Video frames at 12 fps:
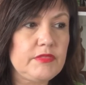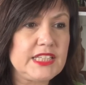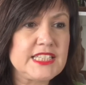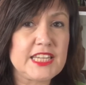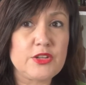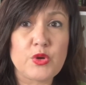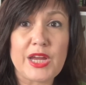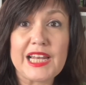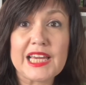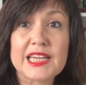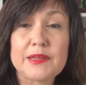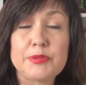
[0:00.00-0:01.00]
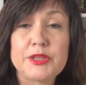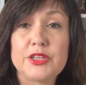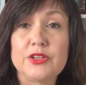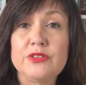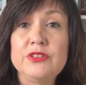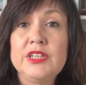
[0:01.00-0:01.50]
Sinuel
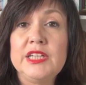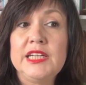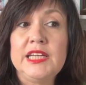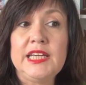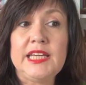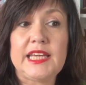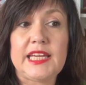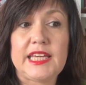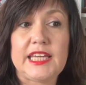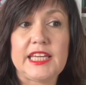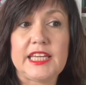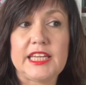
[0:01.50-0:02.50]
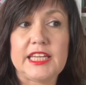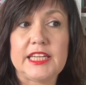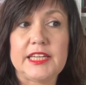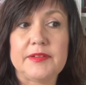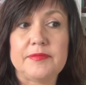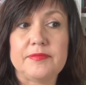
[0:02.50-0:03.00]
egipcio
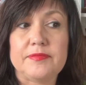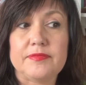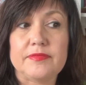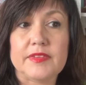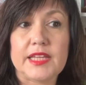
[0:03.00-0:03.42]
eh,